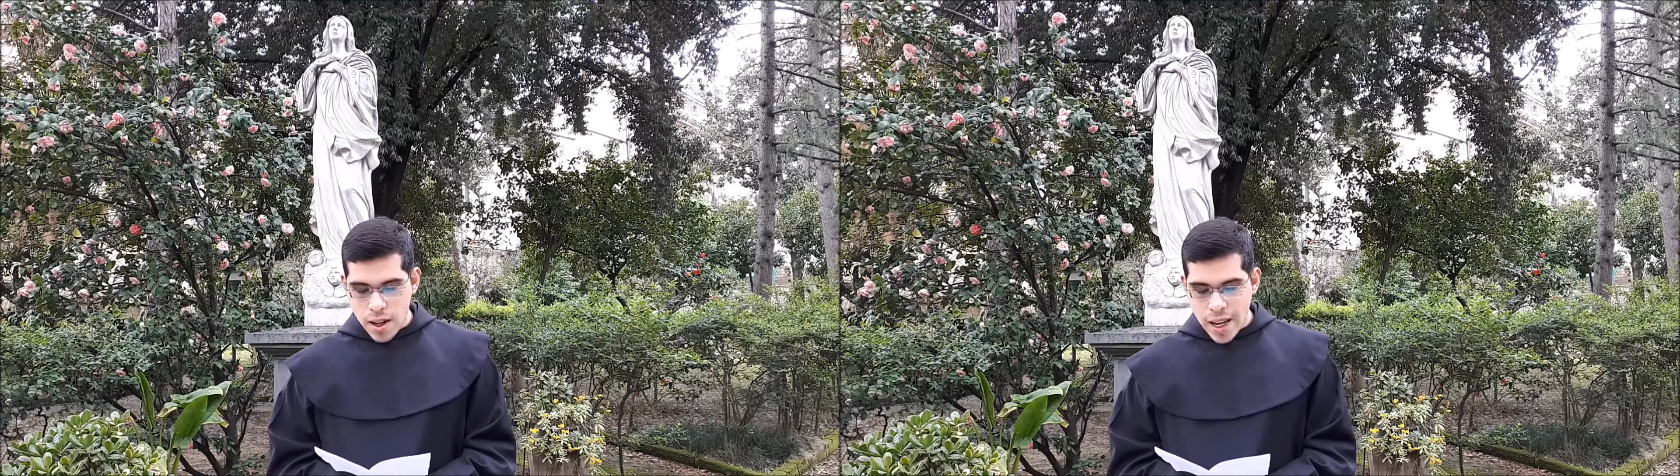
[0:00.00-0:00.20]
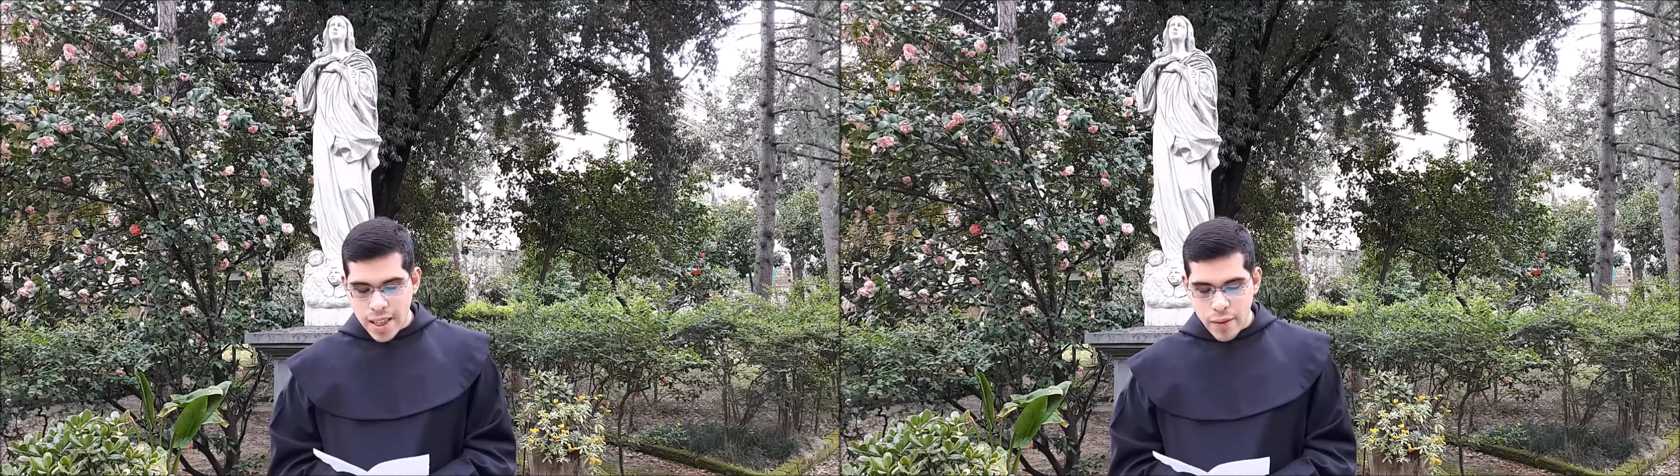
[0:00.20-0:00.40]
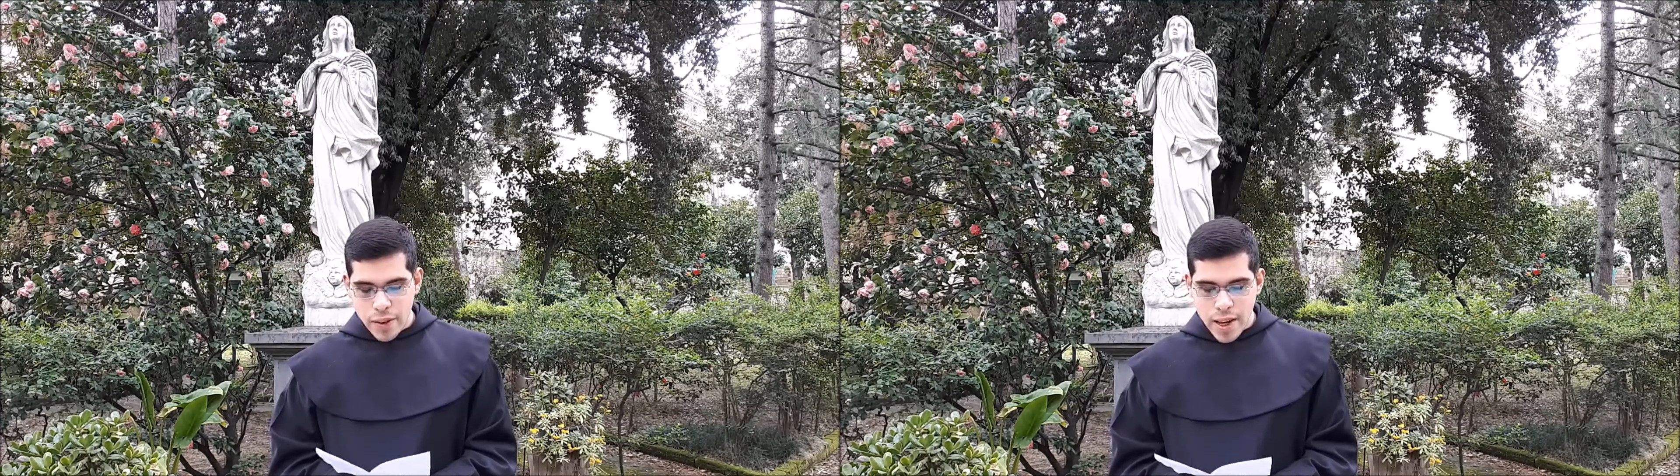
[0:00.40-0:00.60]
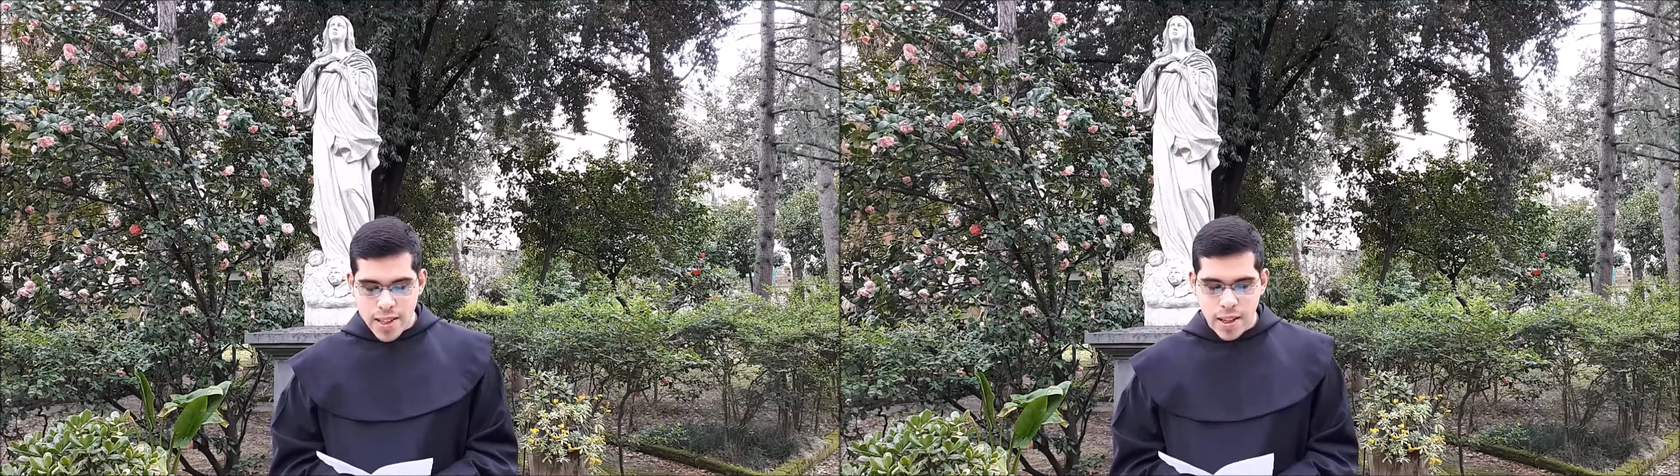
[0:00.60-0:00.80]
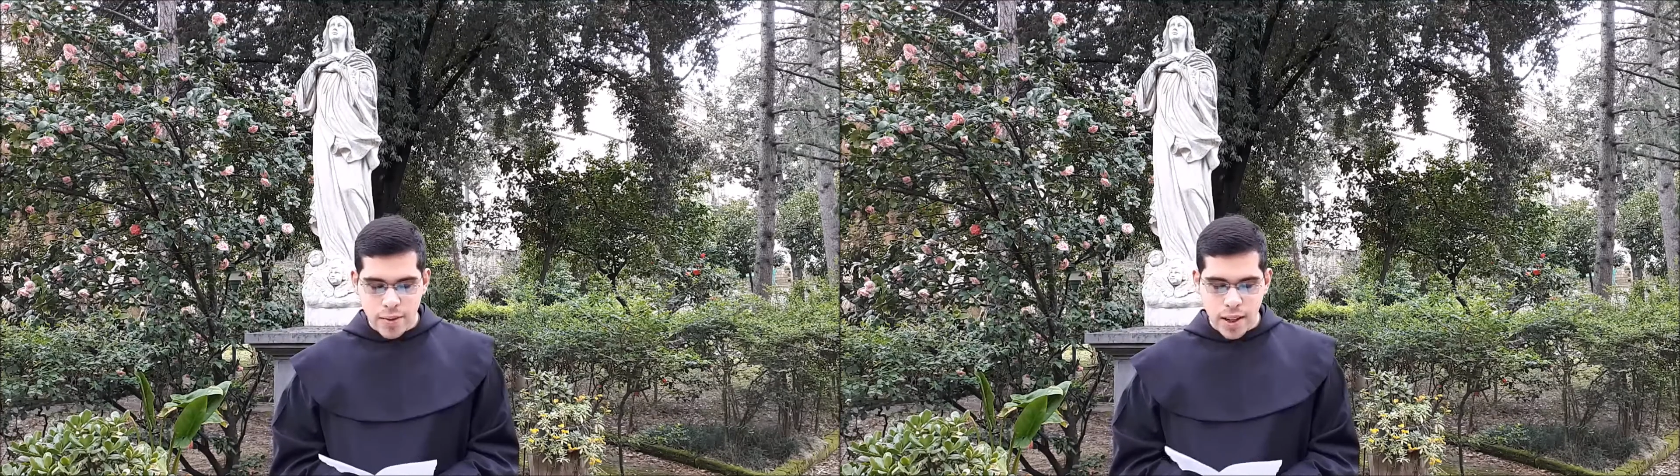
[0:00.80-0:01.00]
La
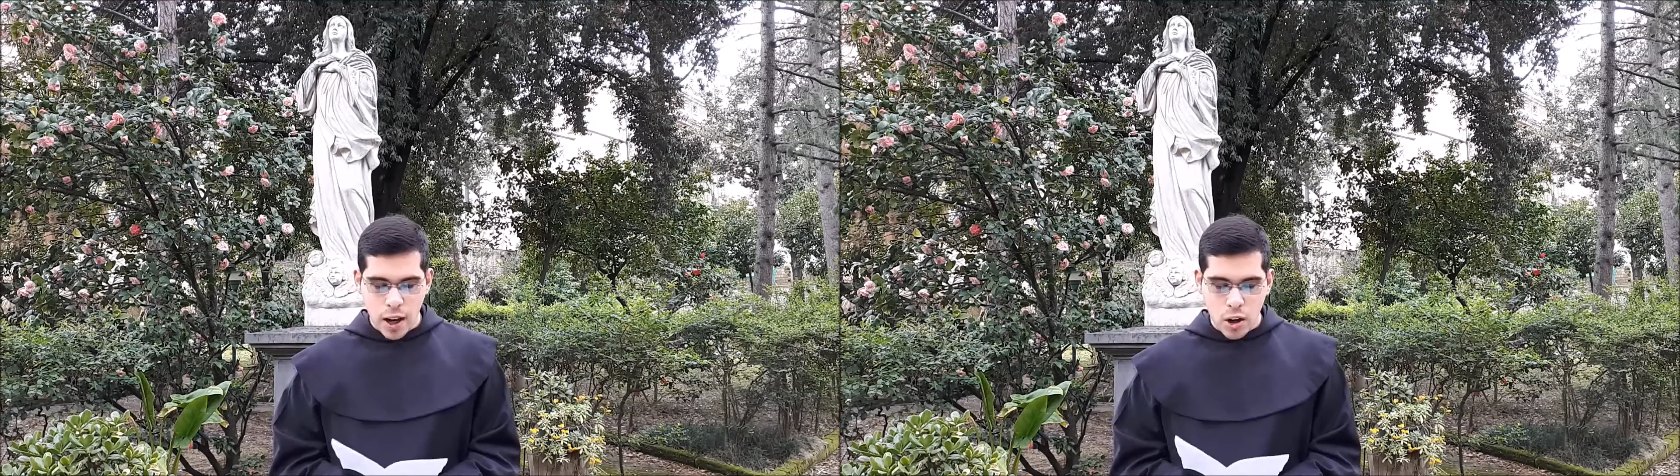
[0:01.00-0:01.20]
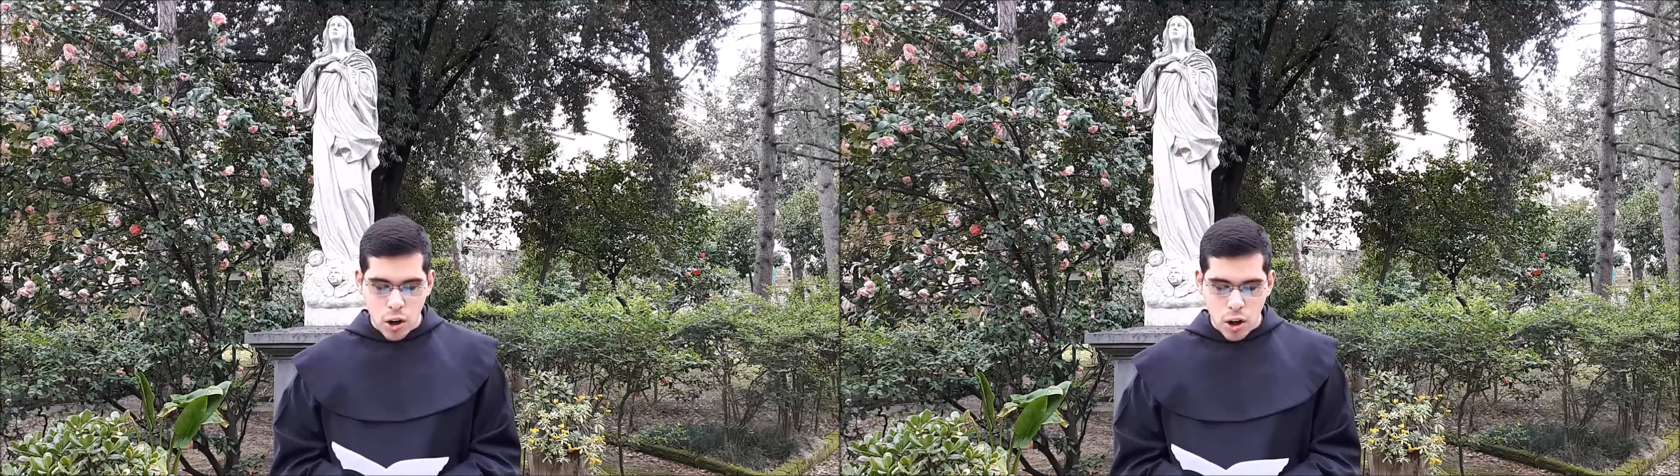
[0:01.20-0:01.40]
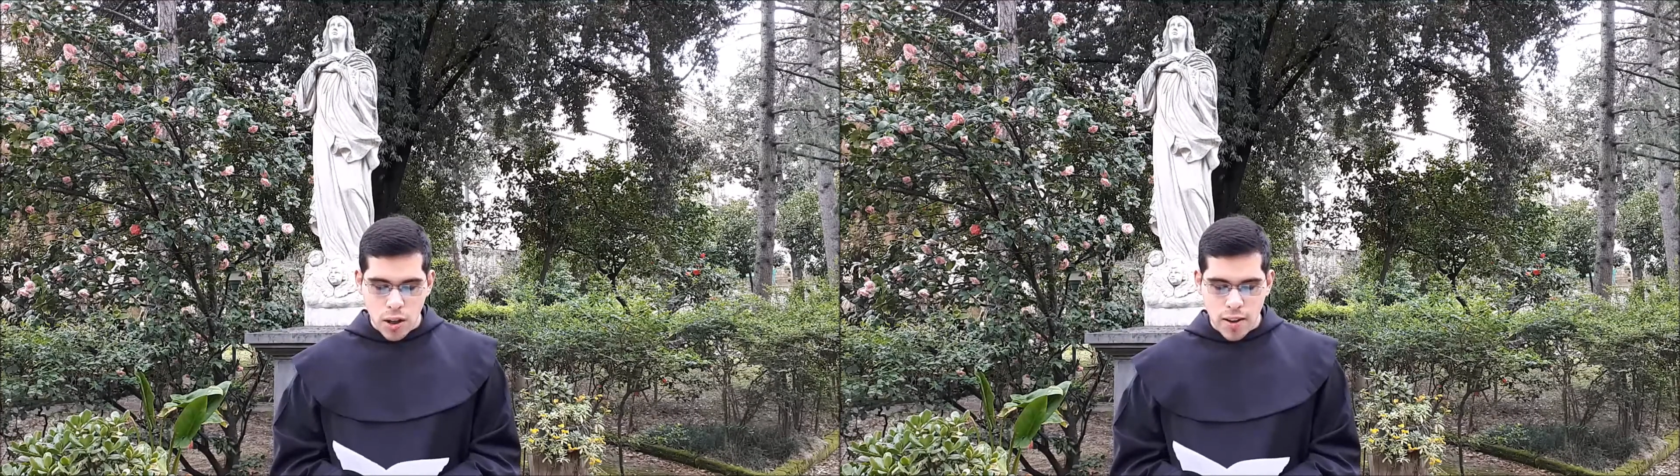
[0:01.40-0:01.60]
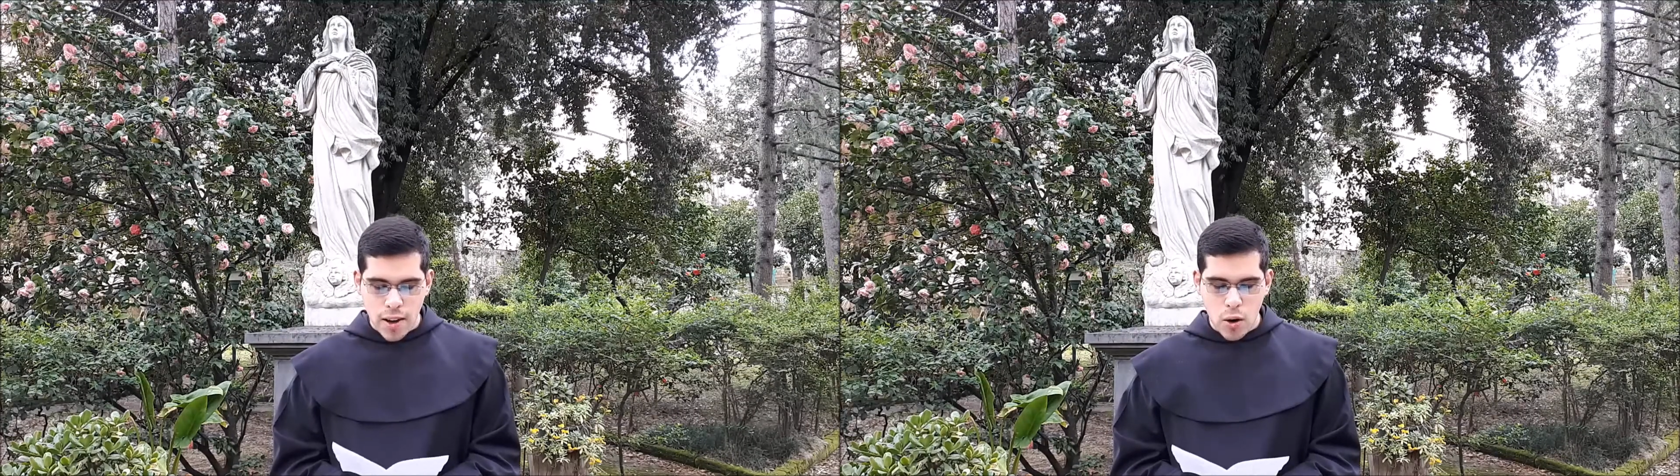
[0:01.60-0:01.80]
differenza fra l'accogliere